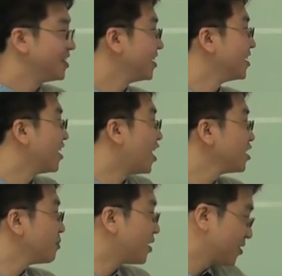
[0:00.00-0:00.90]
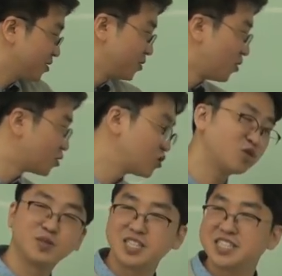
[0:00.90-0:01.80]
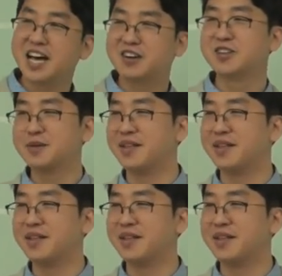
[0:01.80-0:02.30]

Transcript: 네. 아니 막 어쩔 수 없잖아요. 시대가 그렇게